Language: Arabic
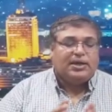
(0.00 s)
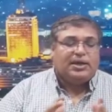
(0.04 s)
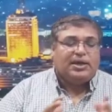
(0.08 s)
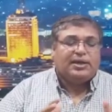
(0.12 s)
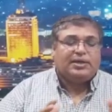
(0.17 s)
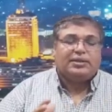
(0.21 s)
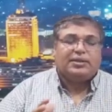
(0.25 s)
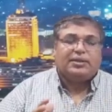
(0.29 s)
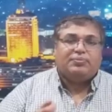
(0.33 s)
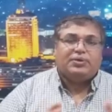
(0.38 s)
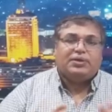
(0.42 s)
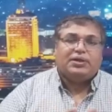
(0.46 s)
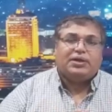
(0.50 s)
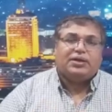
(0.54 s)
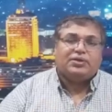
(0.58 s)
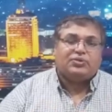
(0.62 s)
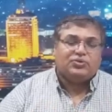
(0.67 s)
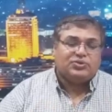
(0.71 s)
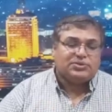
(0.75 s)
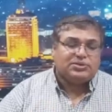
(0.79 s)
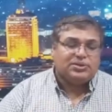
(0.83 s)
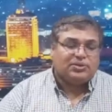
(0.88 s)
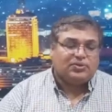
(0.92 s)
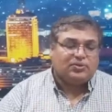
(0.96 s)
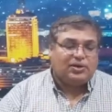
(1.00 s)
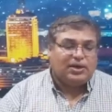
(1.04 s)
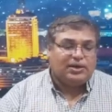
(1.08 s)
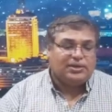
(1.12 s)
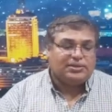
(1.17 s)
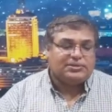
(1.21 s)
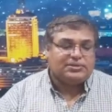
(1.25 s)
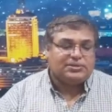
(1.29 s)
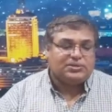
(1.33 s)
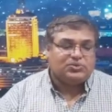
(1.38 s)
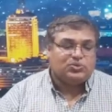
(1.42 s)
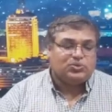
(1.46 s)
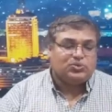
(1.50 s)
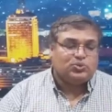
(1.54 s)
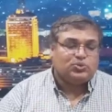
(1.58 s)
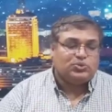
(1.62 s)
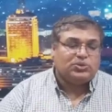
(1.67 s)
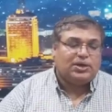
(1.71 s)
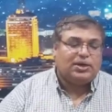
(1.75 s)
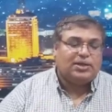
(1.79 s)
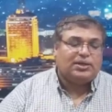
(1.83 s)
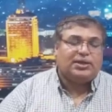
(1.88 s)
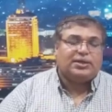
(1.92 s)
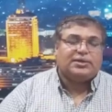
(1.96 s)
أن بلاده ستعزز
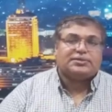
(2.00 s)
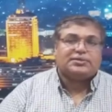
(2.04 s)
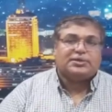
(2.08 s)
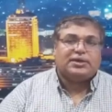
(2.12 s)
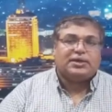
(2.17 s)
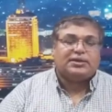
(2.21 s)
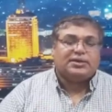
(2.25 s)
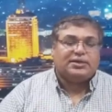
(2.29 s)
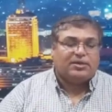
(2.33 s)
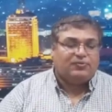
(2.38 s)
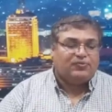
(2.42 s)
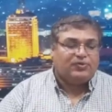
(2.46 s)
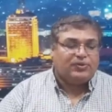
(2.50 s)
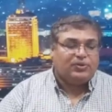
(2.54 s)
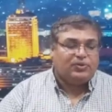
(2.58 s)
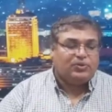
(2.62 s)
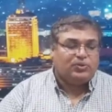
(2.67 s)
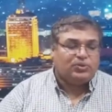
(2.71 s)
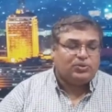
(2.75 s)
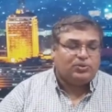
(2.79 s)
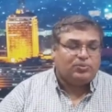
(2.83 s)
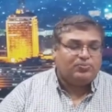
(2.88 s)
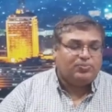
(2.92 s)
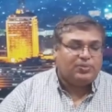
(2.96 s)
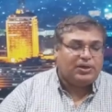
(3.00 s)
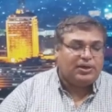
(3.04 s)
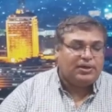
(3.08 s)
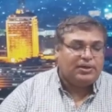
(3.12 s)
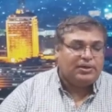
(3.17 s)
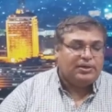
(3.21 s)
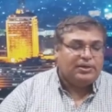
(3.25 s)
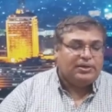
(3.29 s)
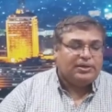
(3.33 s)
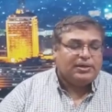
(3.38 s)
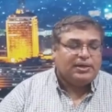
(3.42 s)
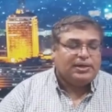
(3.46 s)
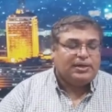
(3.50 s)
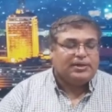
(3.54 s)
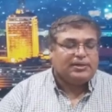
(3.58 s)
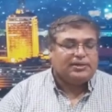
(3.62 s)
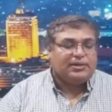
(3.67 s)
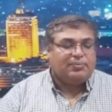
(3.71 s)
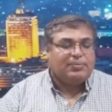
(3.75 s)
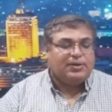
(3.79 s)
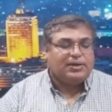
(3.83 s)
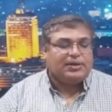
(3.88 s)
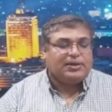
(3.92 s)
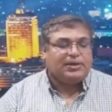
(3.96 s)
وجودها العسكري في أوروبا كي
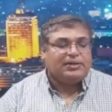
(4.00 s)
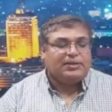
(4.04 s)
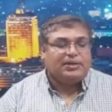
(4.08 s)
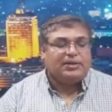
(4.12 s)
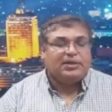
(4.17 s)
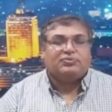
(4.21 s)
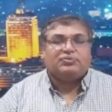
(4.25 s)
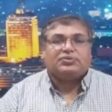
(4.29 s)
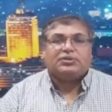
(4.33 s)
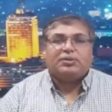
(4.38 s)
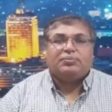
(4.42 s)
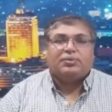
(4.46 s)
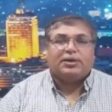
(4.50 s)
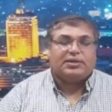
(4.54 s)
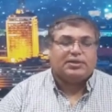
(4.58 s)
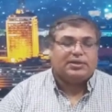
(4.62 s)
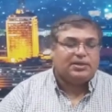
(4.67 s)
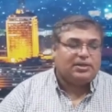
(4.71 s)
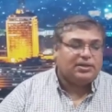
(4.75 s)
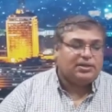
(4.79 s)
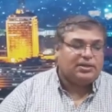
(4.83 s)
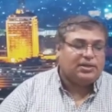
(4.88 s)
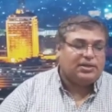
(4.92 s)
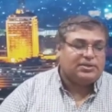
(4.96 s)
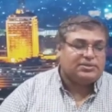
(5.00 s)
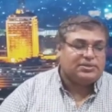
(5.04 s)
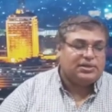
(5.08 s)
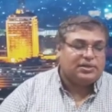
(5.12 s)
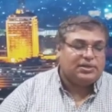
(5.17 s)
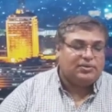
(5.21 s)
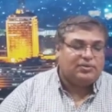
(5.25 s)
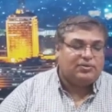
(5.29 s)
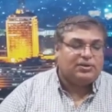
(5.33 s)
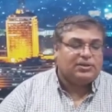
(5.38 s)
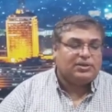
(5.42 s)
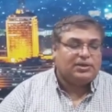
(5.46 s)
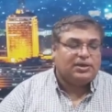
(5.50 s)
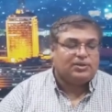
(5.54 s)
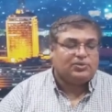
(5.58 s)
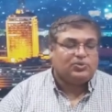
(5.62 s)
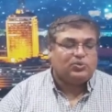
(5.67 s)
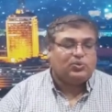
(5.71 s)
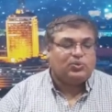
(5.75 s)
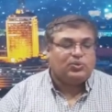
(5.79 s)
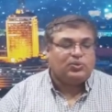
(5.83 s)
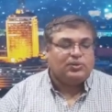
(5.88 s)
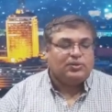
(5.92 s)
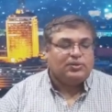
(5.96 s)
يتمكن حلف شمال الأطلسي اللي هو
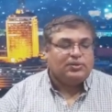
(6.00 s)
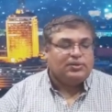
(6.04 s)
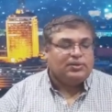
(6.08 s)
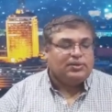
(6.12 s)
الناتو